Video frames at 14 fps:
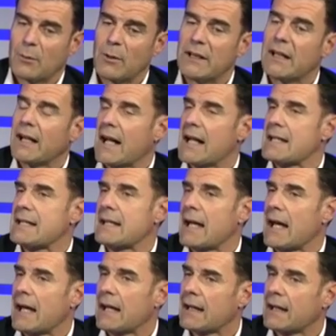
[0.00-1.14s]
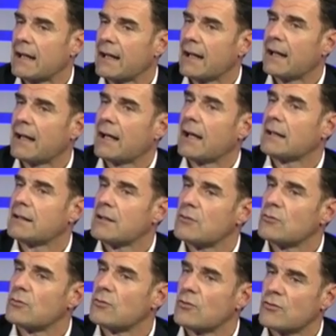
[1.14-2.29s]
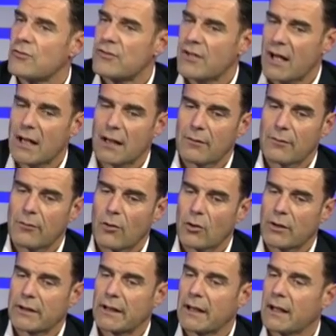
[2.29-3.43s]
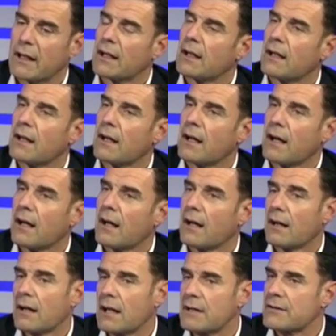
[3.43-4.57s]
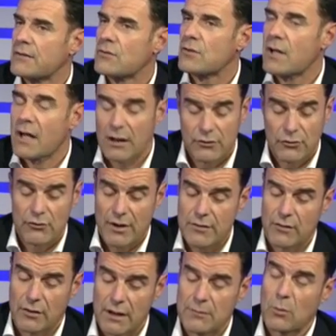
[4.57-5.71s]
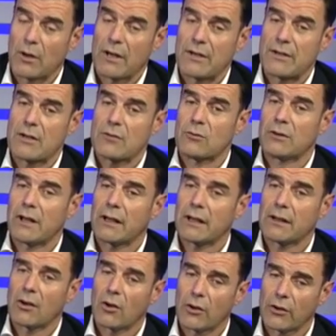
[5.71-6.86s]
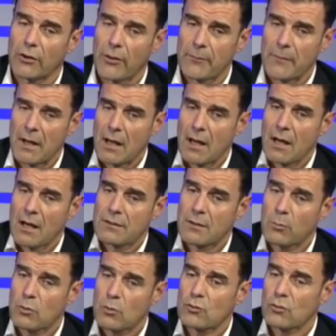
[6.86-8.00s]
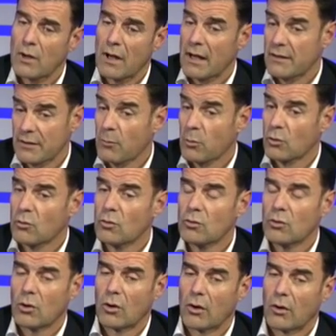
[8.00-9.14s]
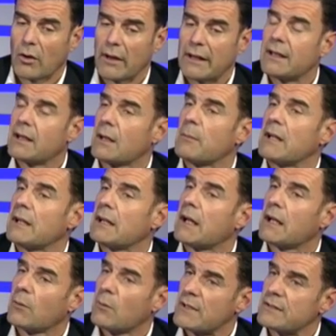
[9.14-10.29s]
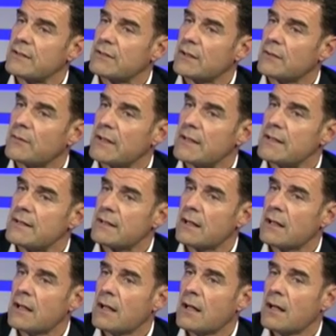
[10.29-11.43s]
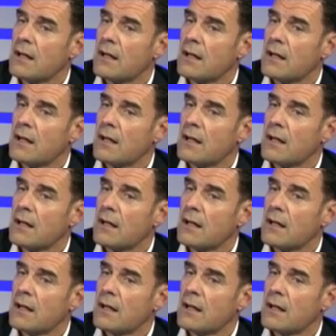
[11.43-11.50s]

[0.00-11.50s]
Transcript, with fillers: Quindi grazie anche al tessuto sociale, al forte associazionismo che c'è sul territorio, si è, eh, potuto incrementare questi servizi.